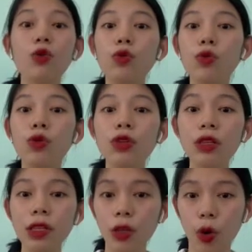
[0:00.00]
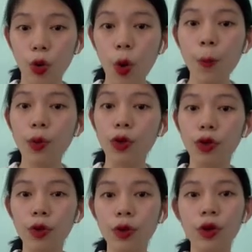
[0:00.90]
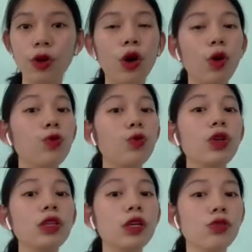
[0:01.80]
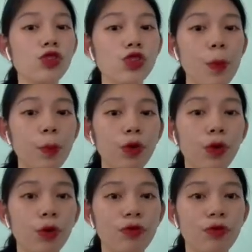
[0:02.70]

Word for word: Une robe, une jupe